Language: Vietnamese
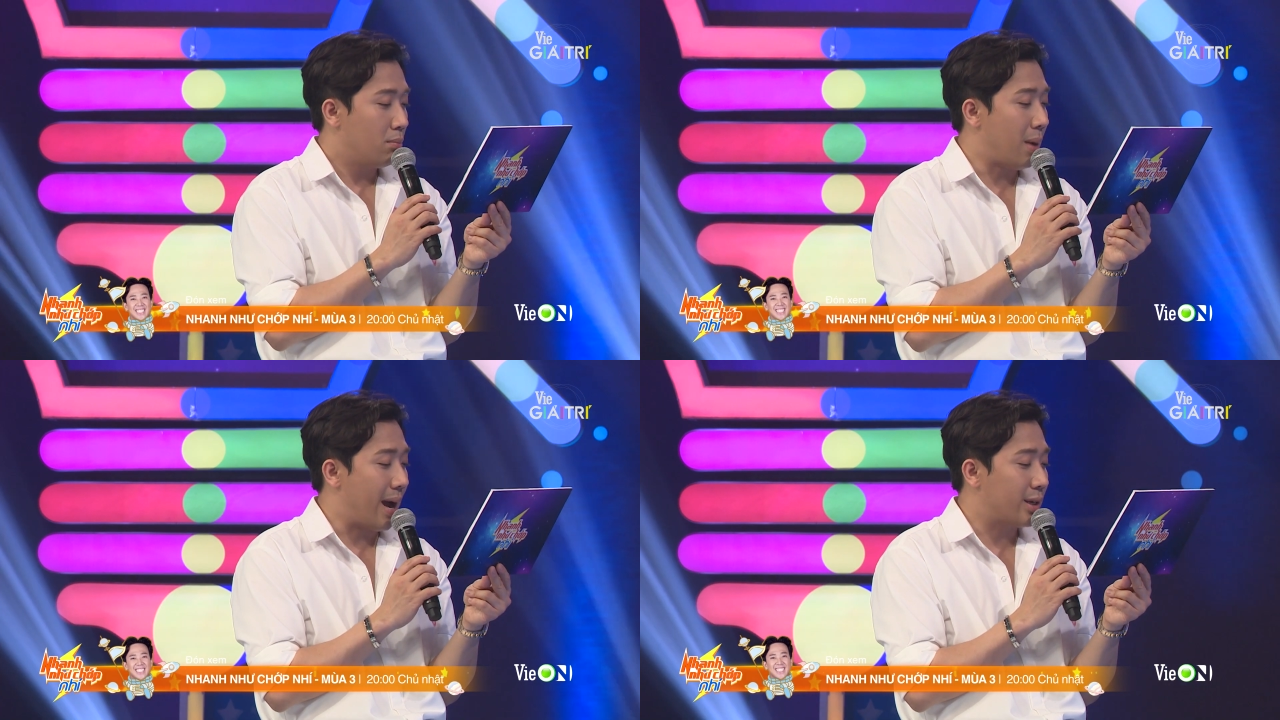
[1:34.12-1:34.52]

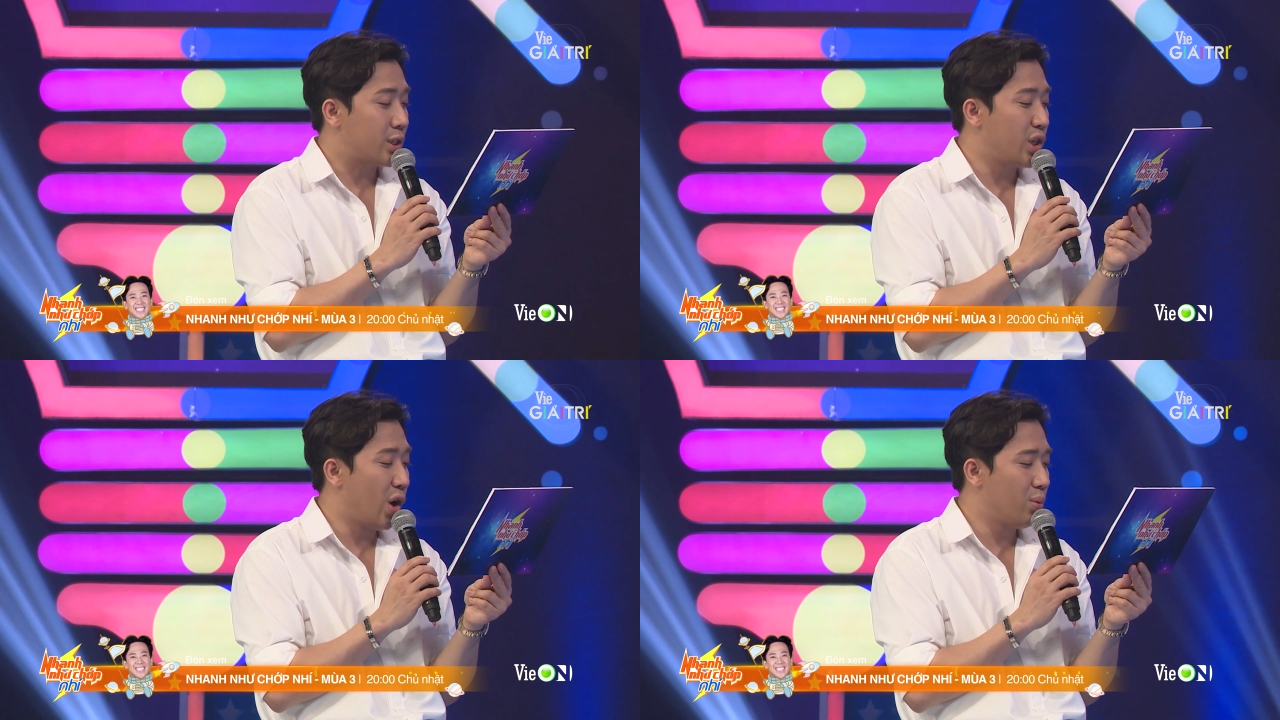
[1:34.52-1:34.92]
Bạn
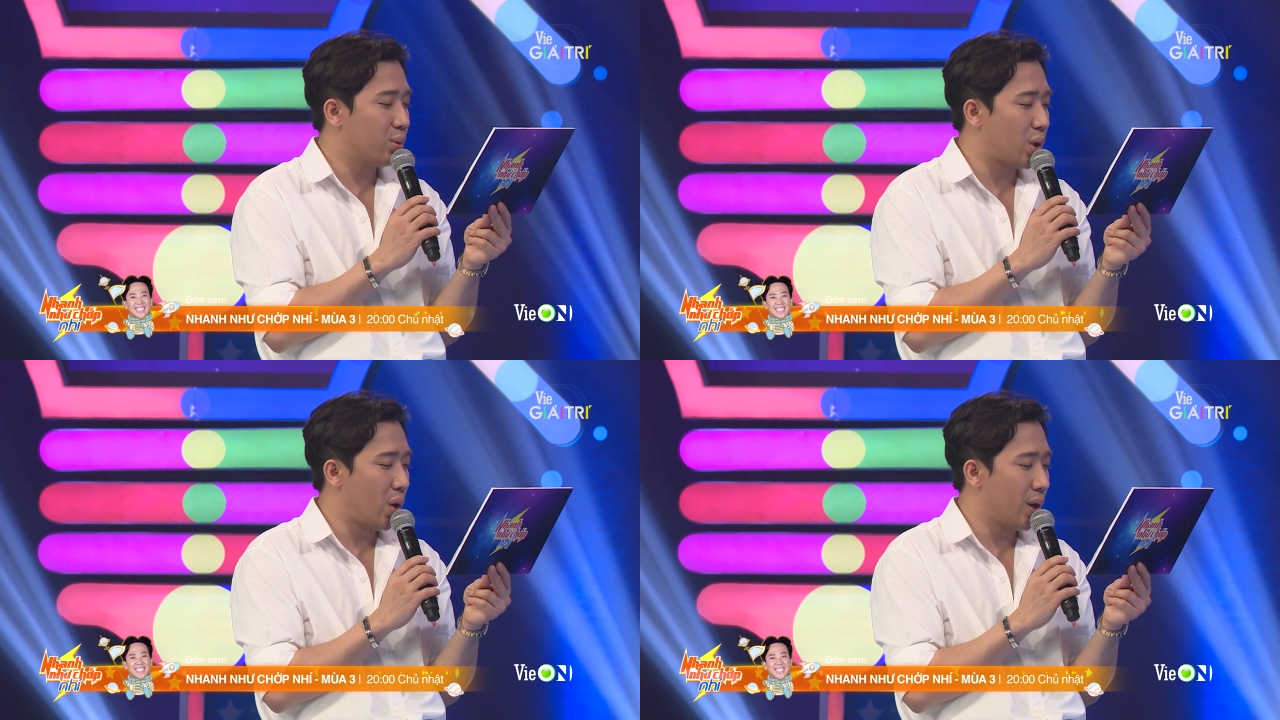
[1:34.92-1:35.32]

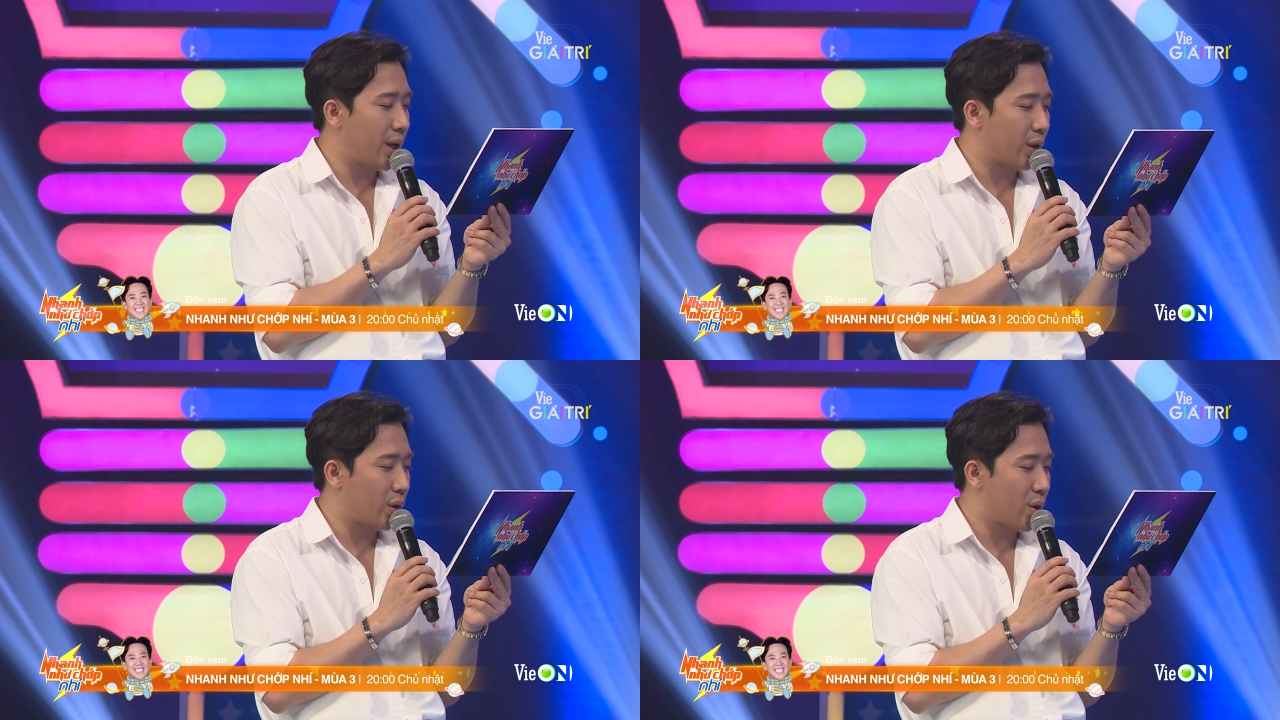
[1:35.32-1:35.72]
chôn tôi
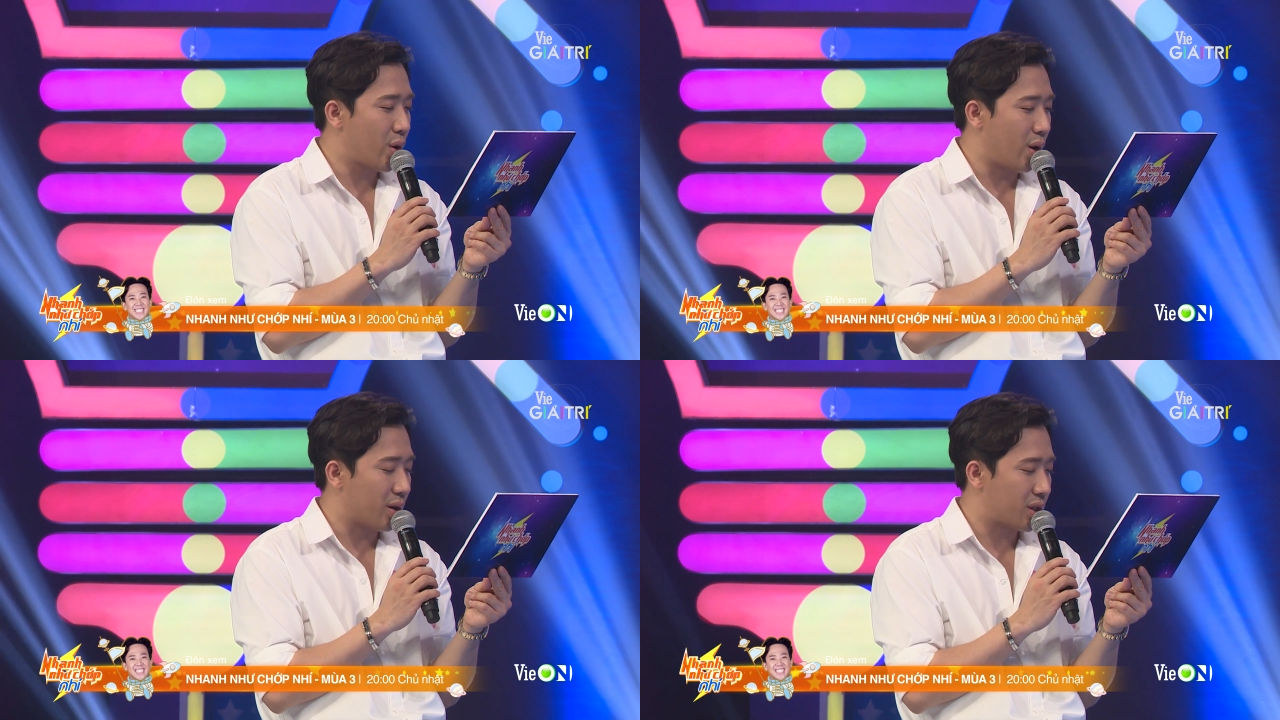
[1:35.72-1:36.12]
khi tôi
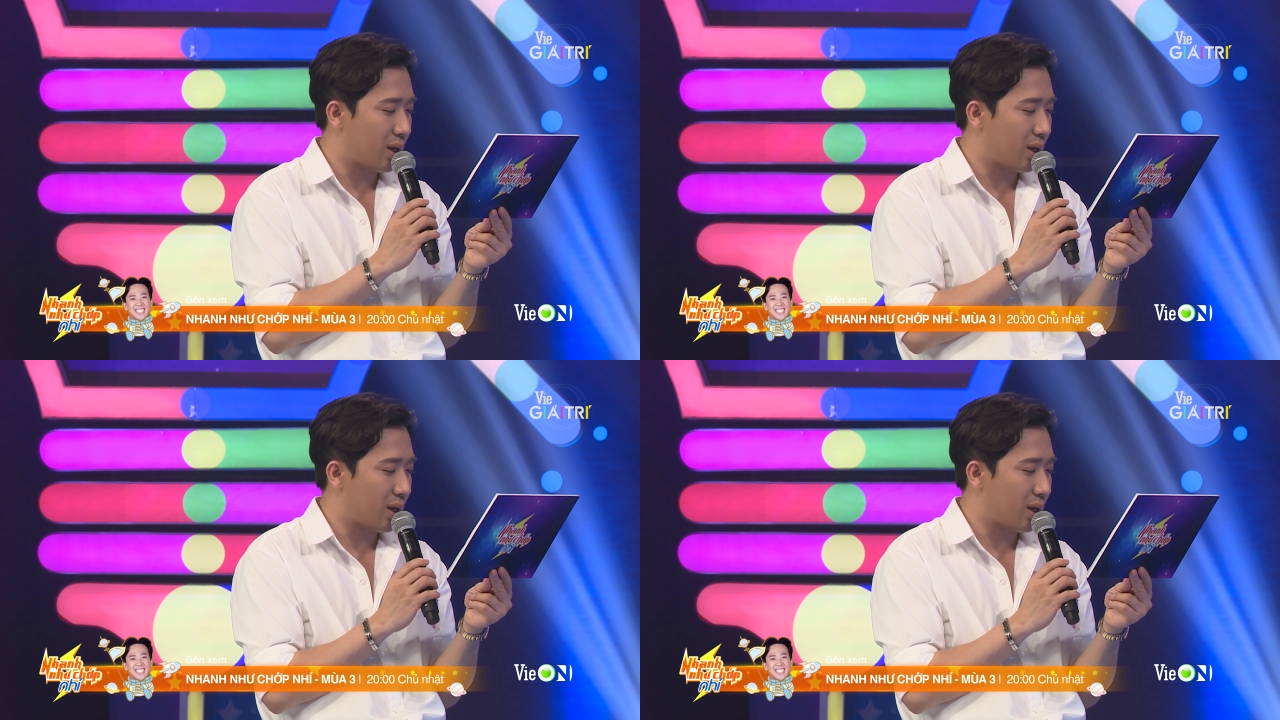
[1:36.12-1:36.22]
còn